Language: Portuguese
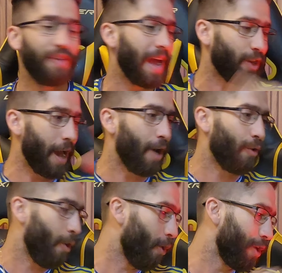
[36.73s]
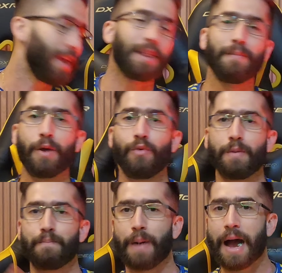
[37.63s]
Vai que ocorre também um
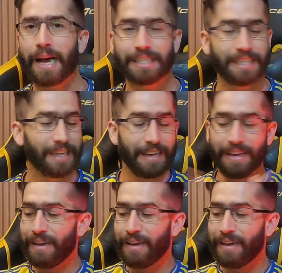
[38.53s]
empate.